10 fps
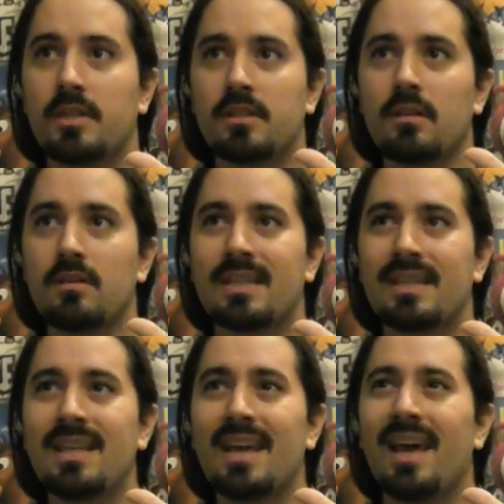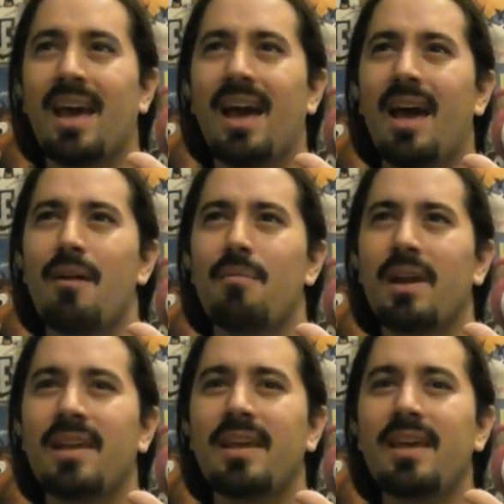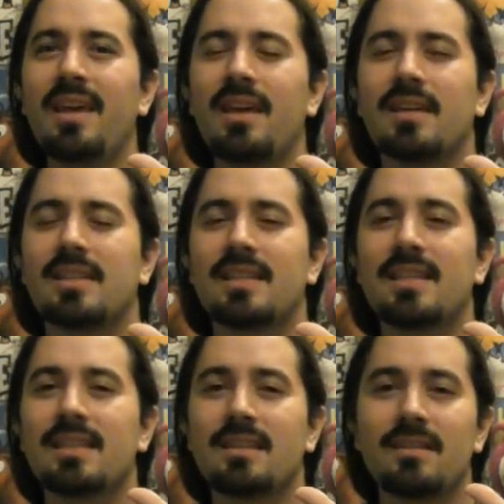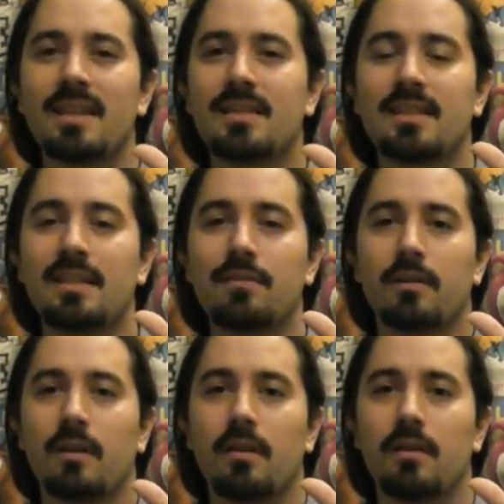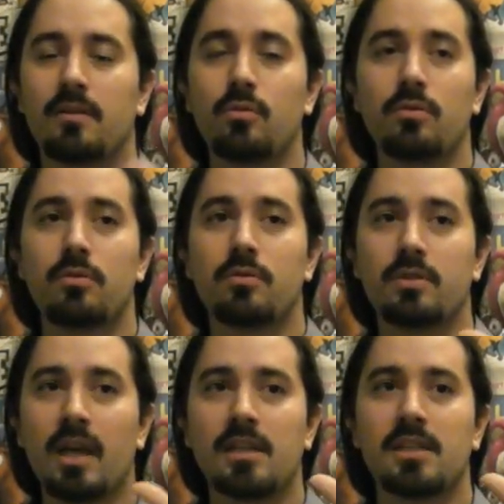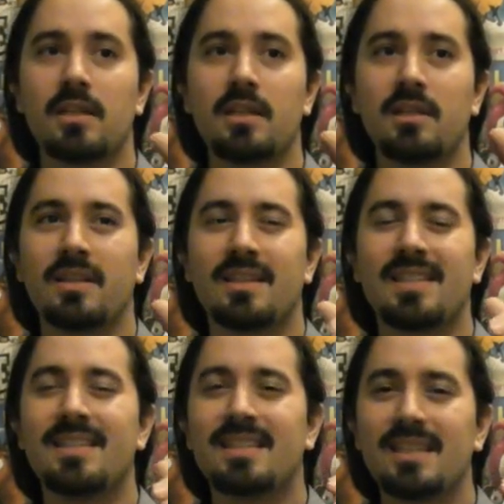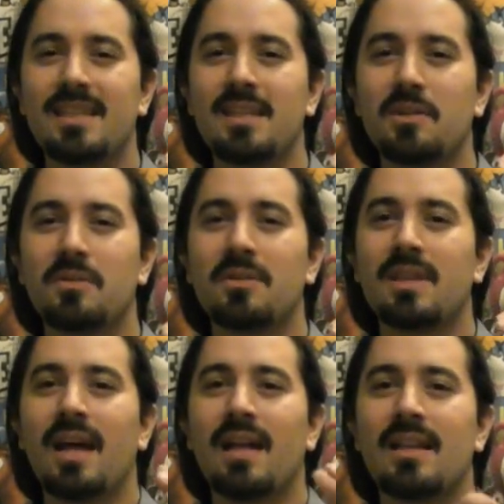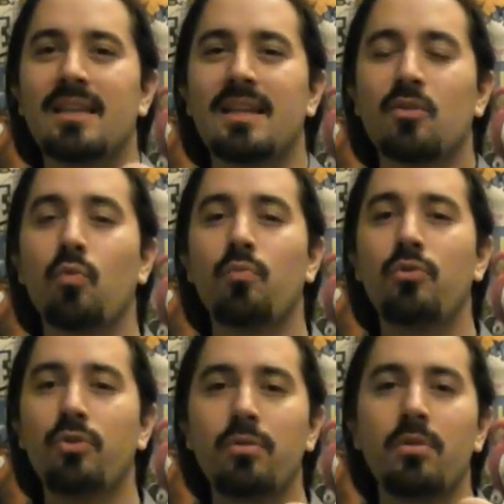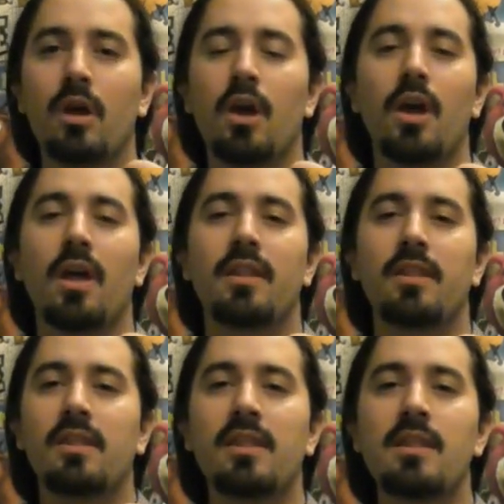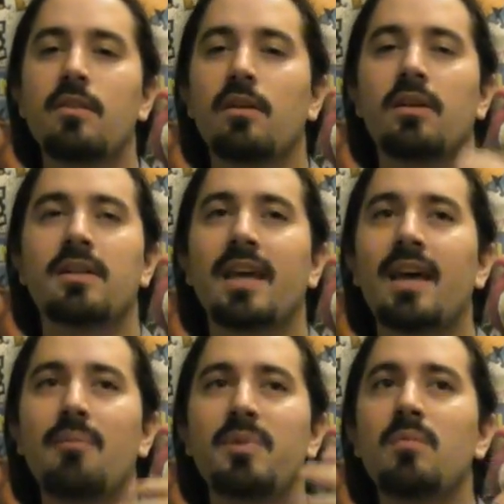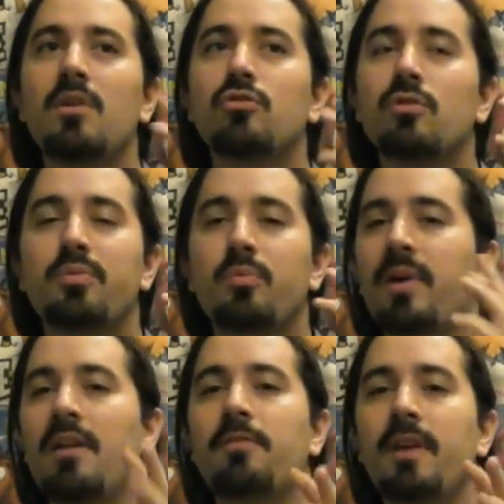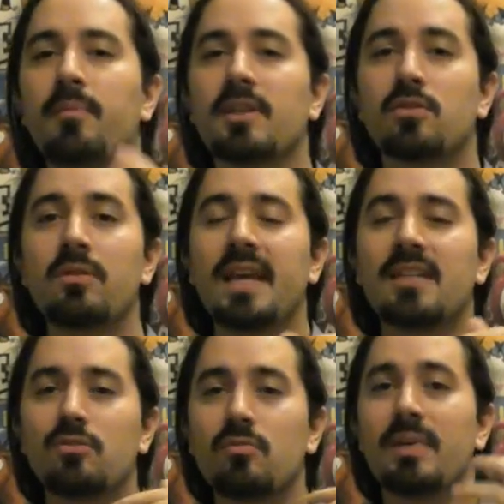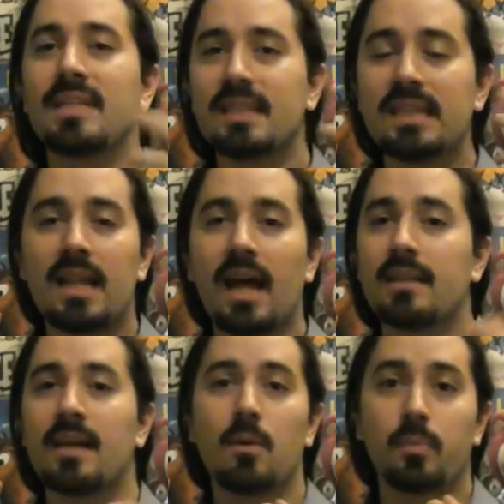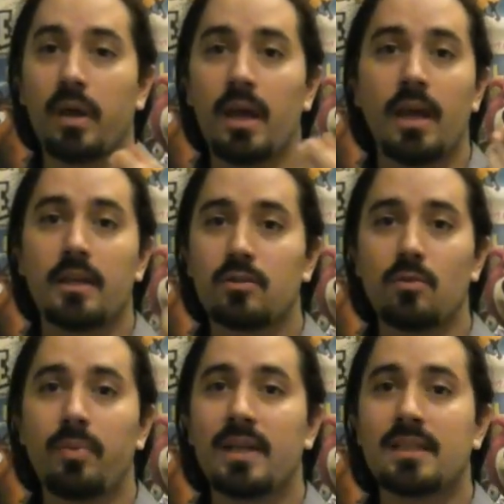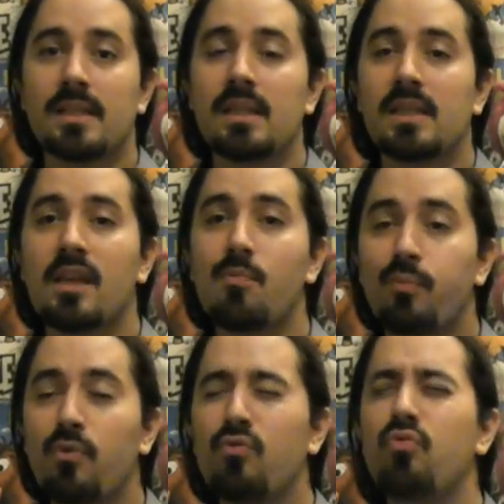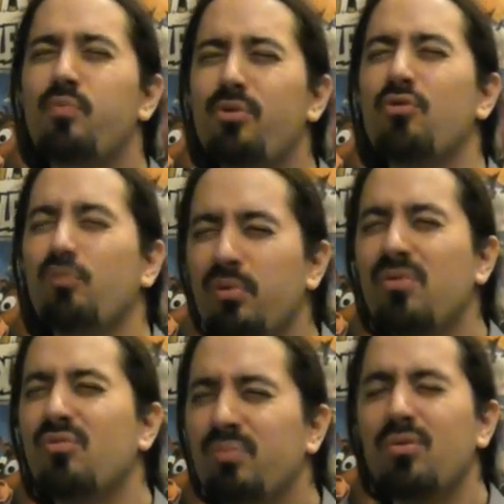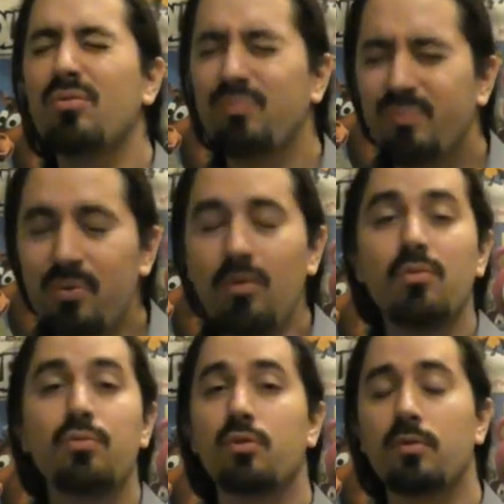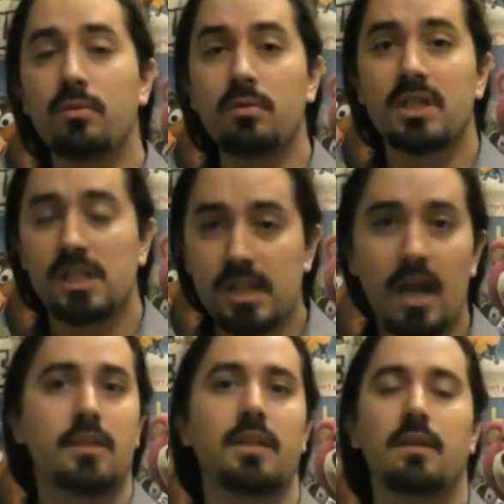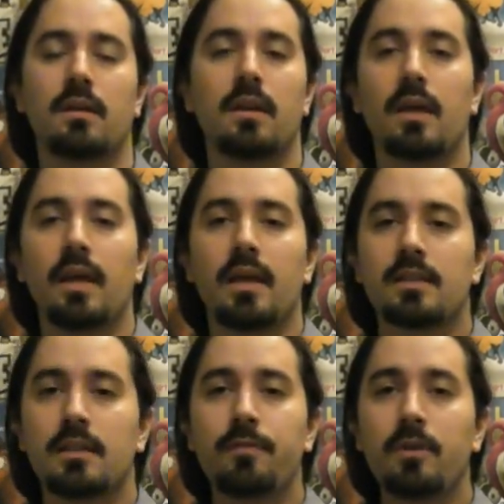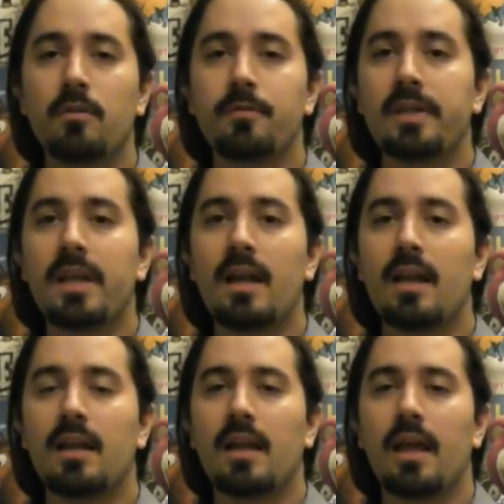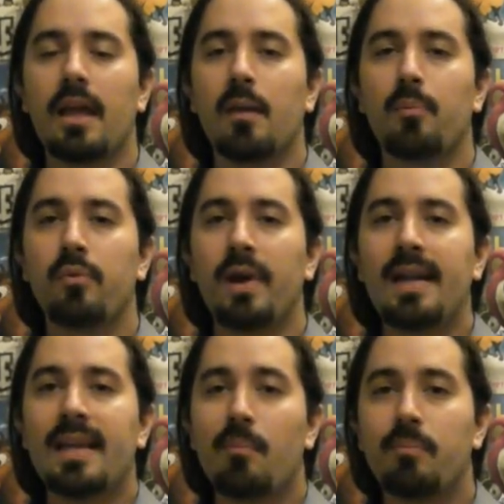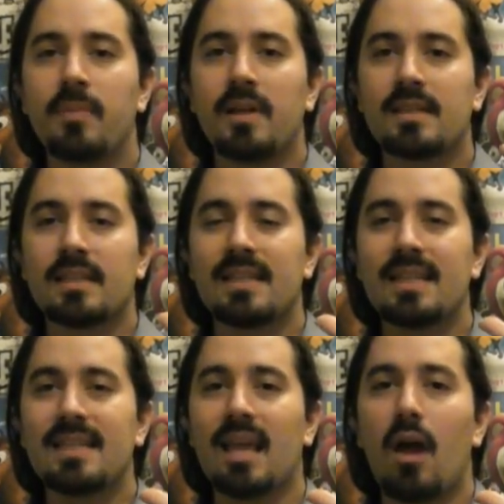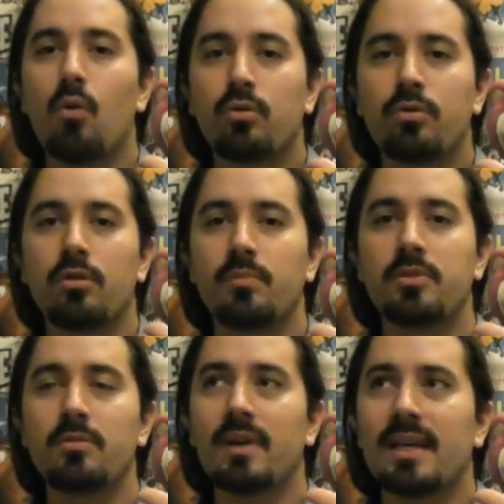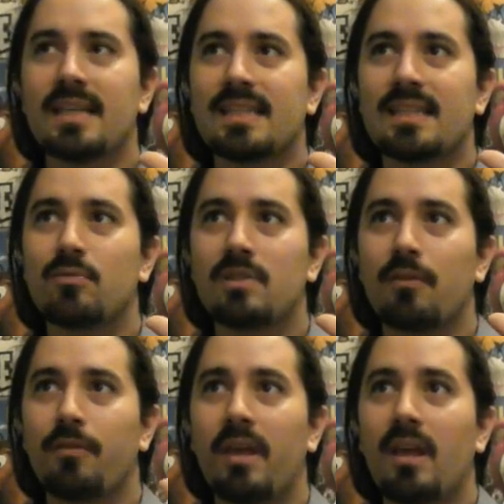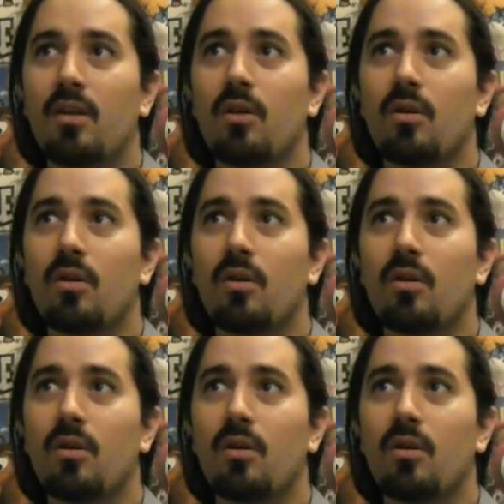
méchante qui malgré ces tentatives de, se racheter, d'essayer d'être mieux, euh, très rapidement on ne peut pas le faire parce qu'il y a son passé qui la rattrape. Son passé qui est beaucoup, beaucoup, beaucoup, beaucoup, beaucoup trop chargé. Ce qui fait qu'au final, pour elle, dans, sa tête, il n'y a aucune option et, c'est tout à fait